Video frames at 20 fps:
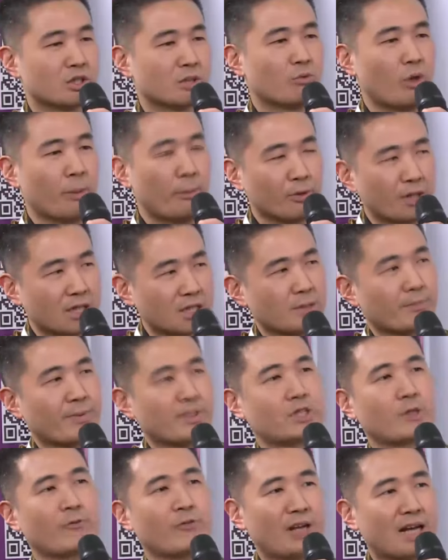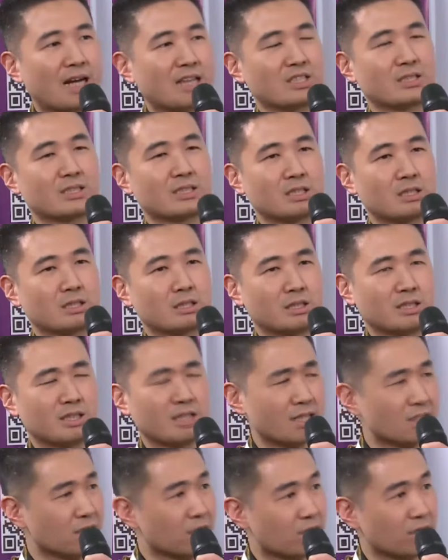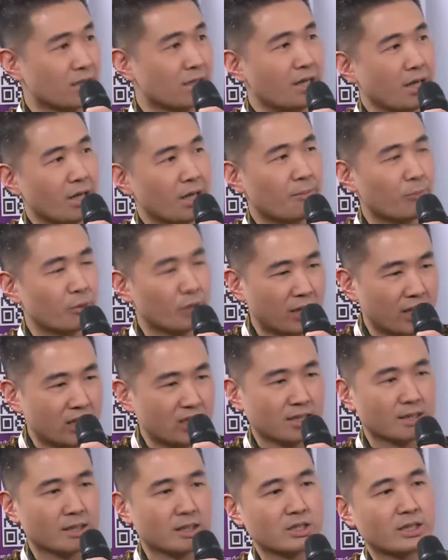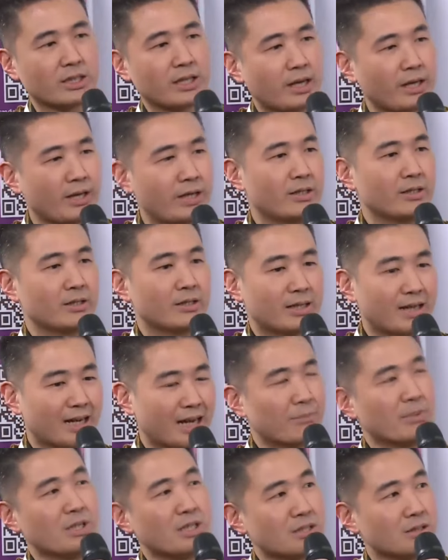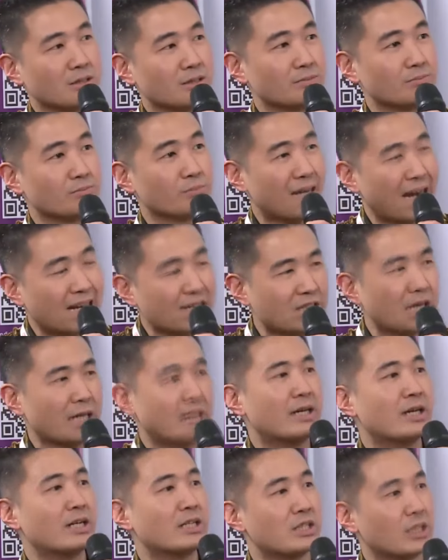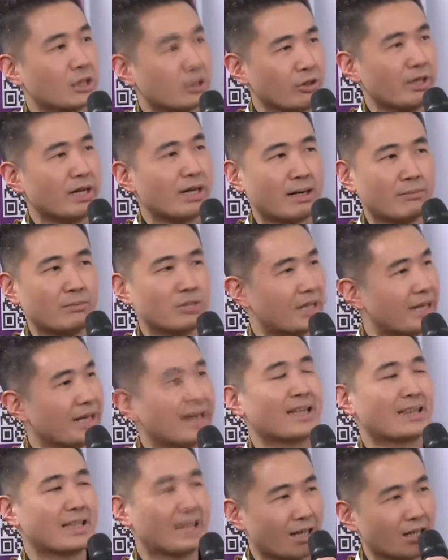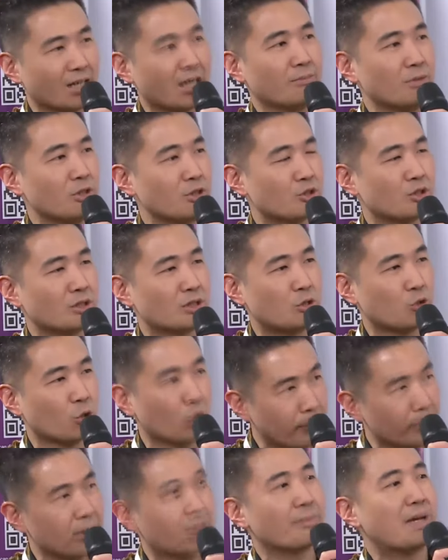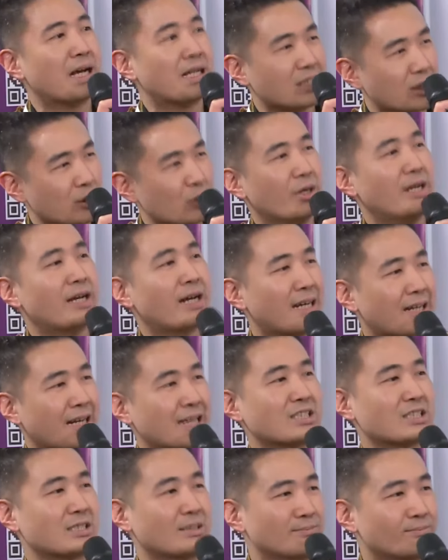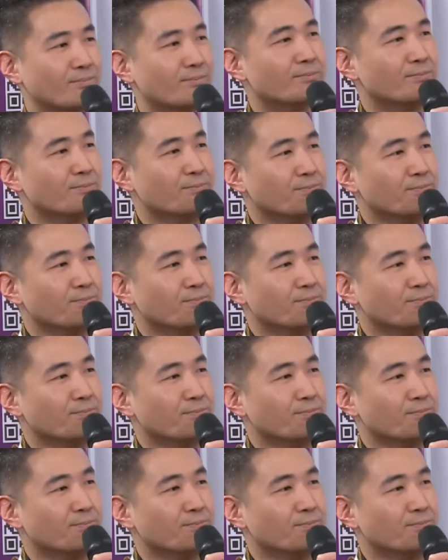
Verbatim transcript: semua punya spesifikasi tersendiri, punya desain tersendiri. Nah, kami beranjak dari situ ya bisa dikatakan kami cukup terbiasa juga dengan custom.